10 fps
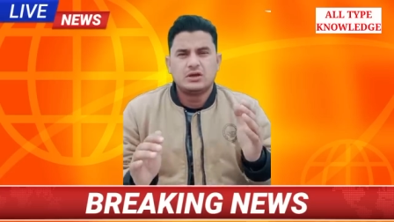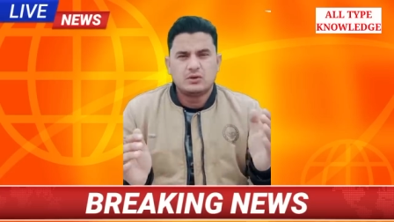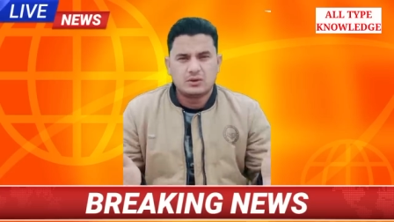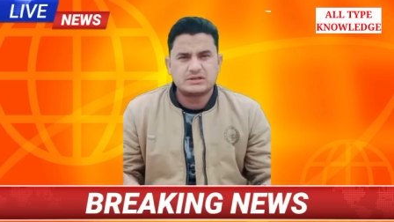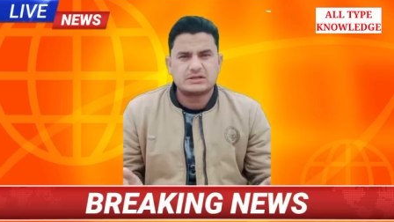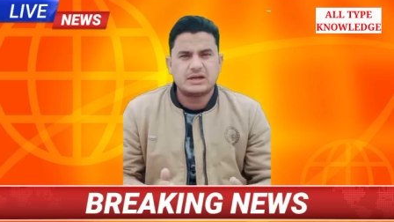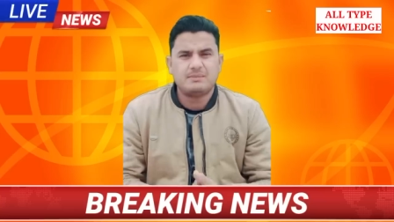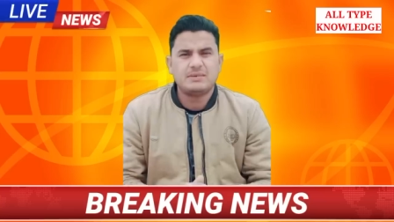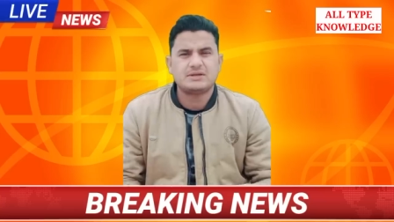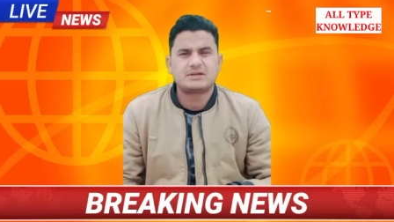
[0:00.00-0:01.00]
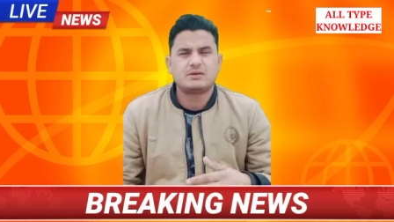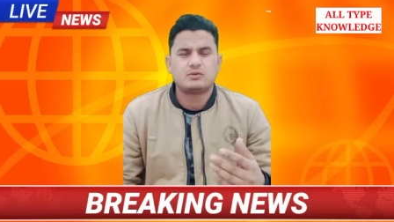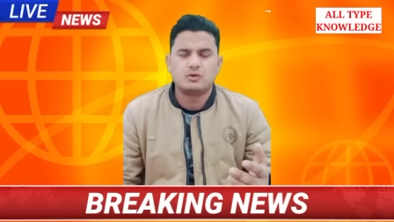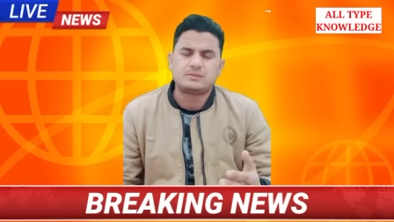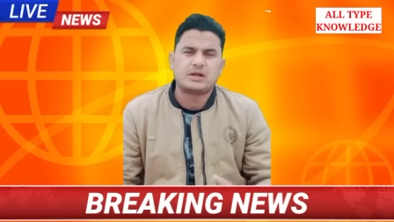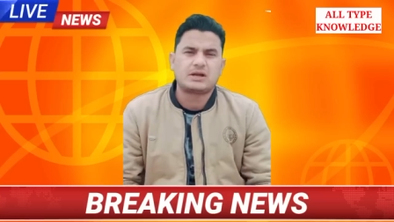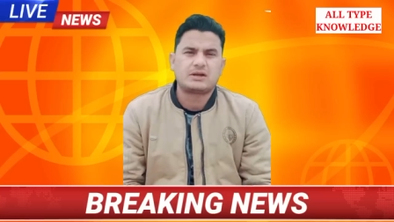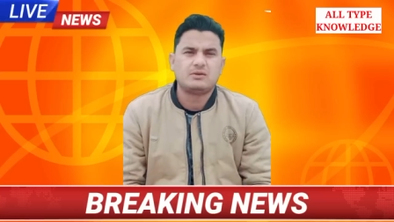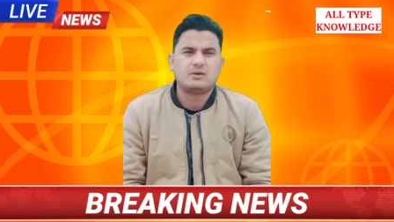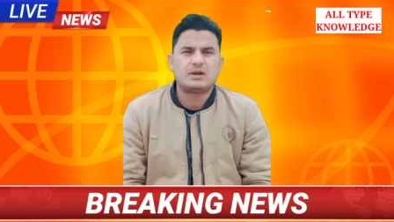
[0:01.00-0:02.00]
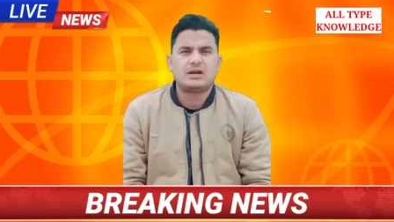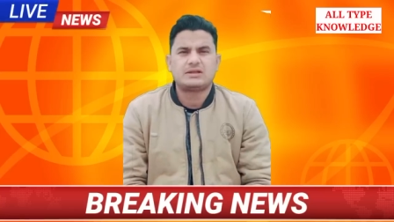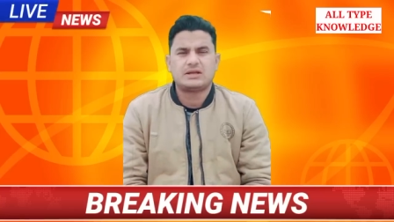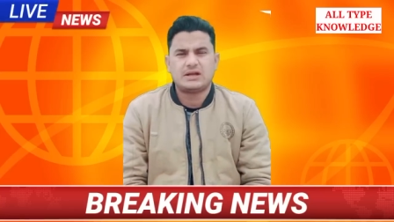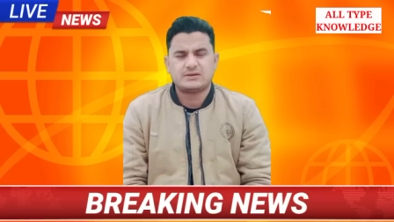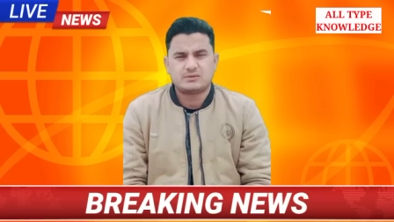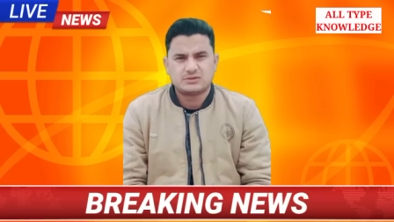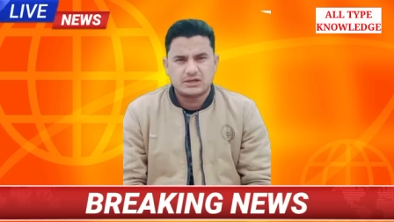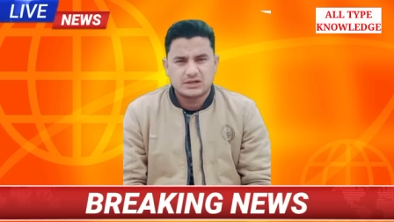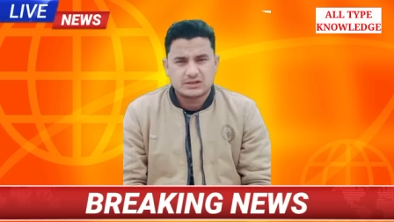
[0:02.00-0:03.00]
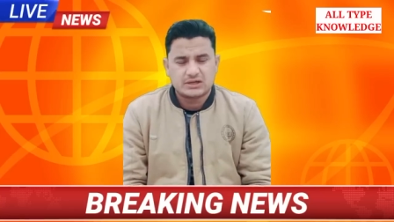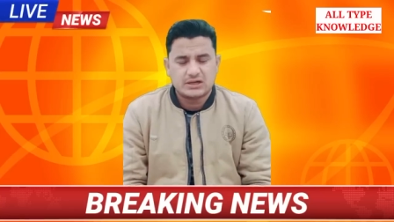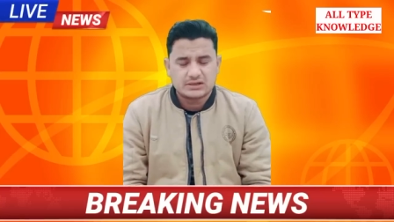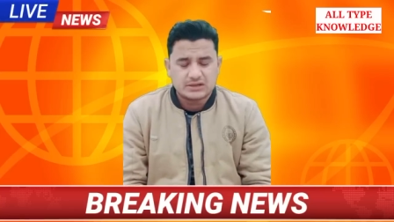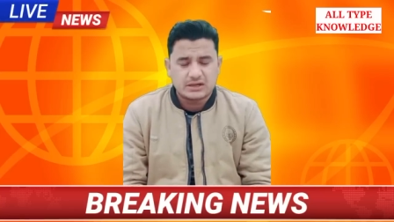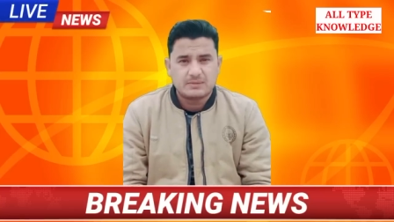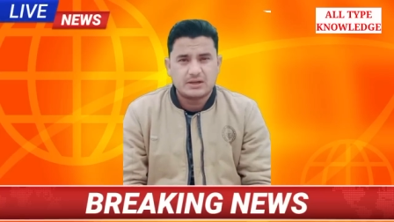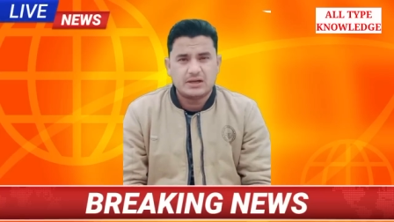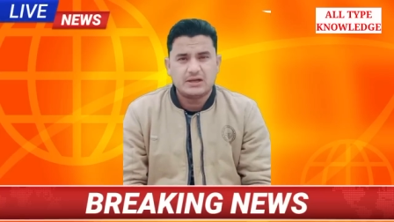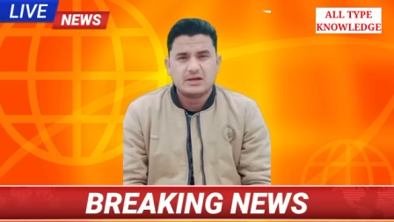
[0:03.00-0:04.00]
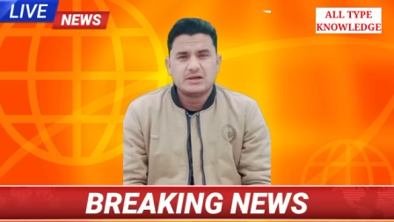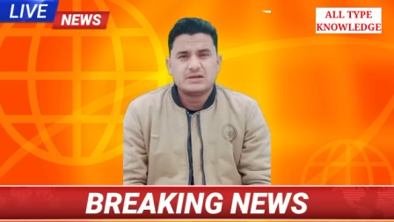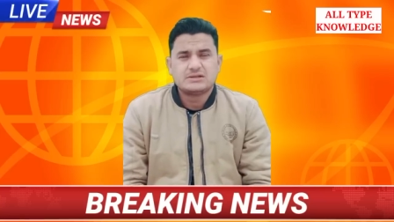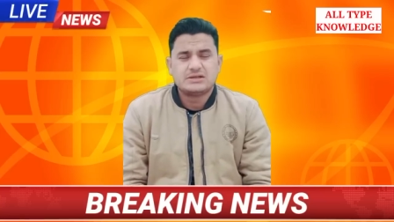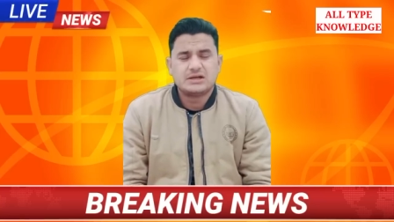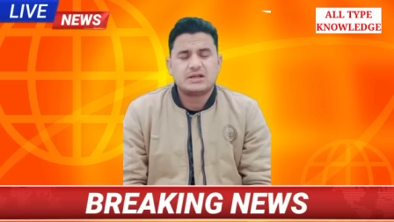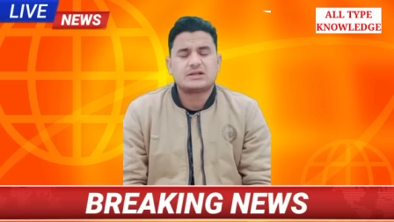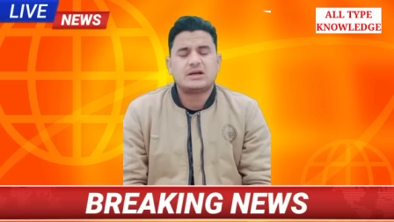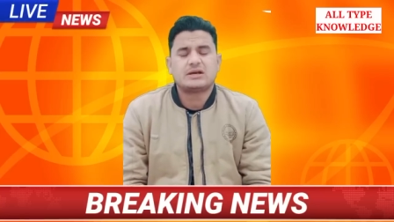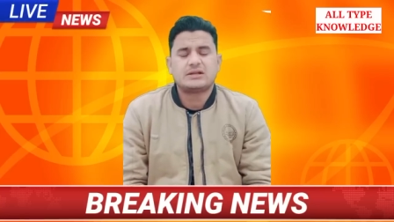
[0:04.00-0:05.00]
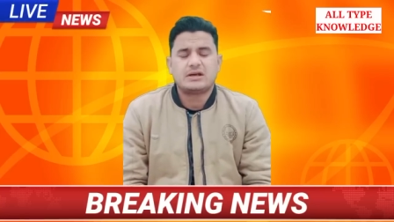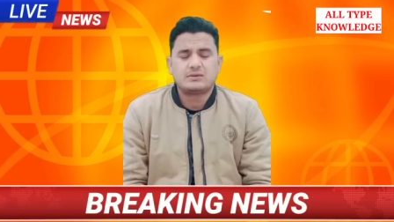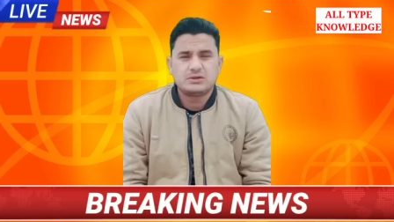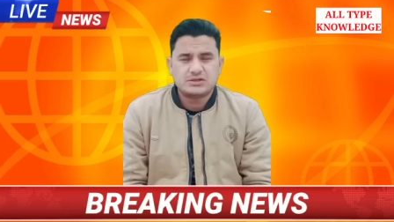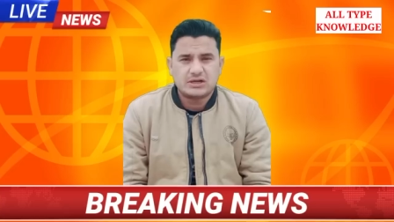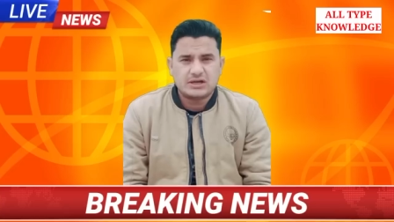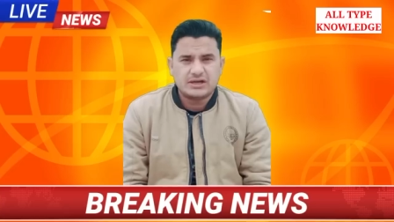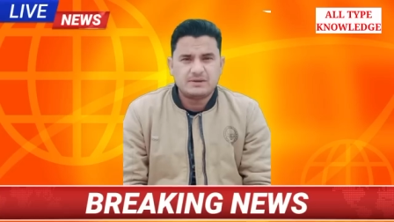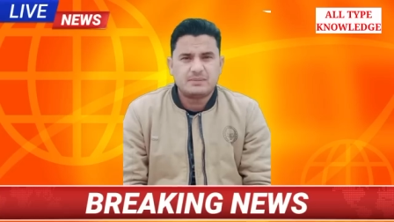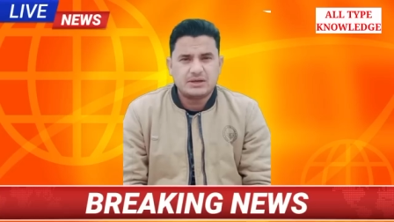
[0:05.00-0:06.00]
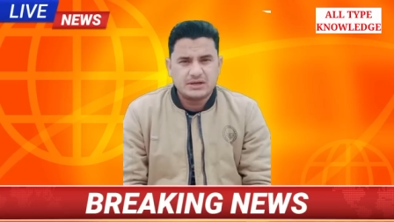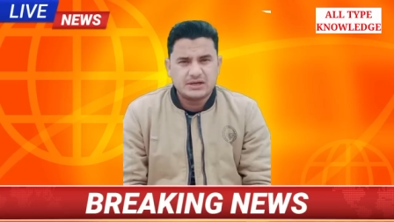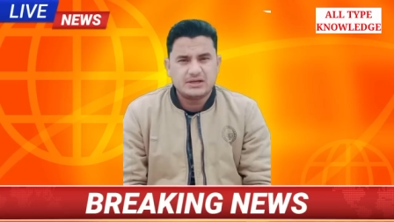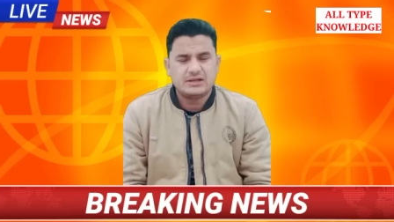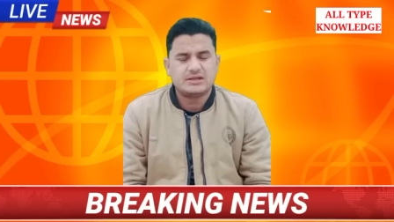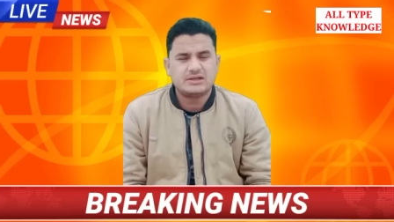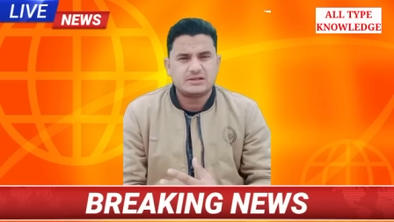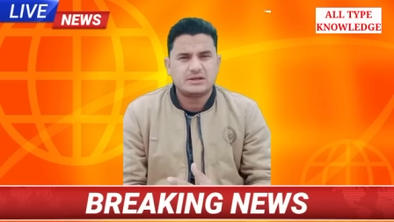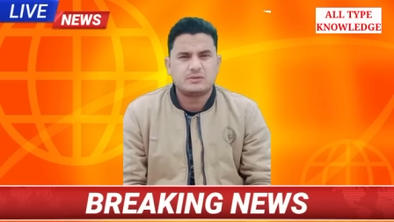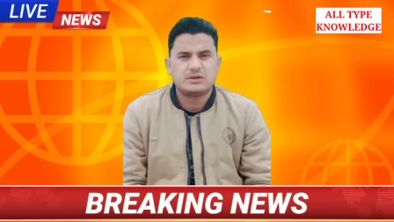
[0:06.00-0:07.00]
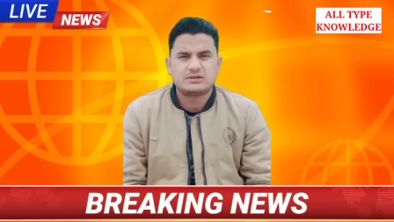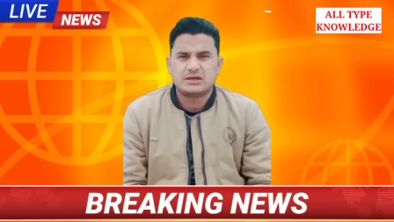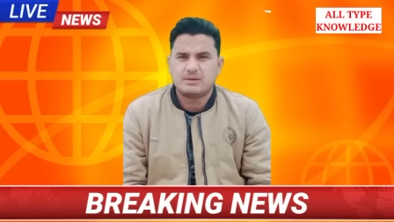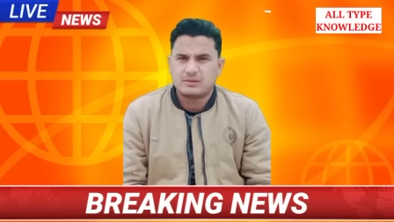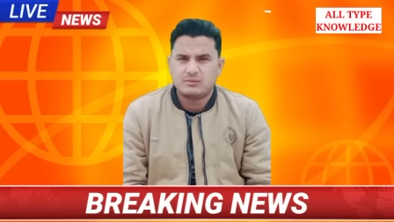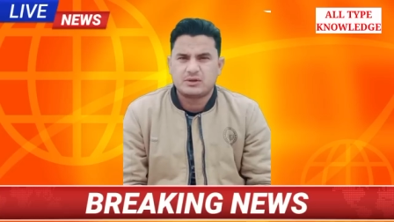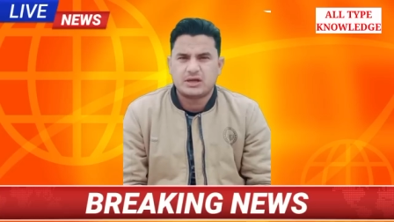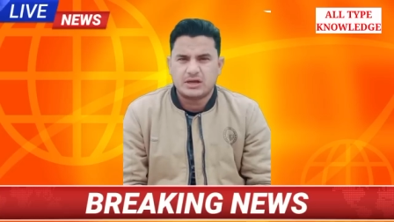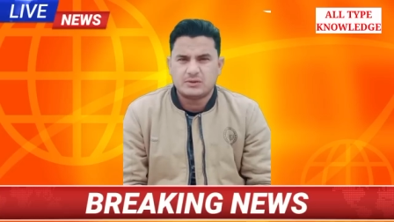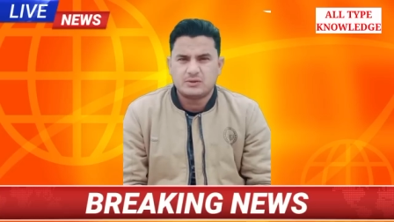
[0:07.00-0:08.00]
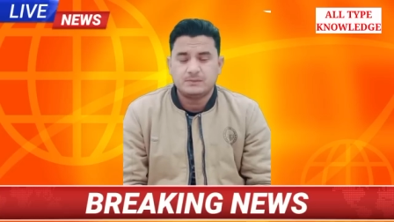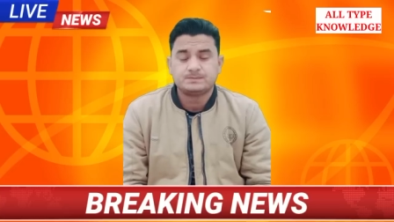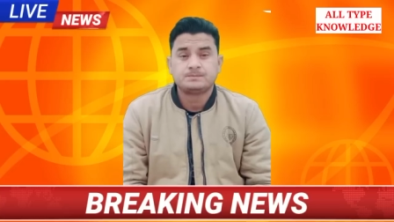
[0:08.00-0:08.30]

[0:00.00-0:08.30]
और इस्लाम में इसकी खूब तरक्की हो और अल्लाह ताला इसको जन्नत का हकदार बनाए जन्नत का हकदार तो इन ये बनी गई है दिल से इन्होंने इस्लाम कबूल किया है तो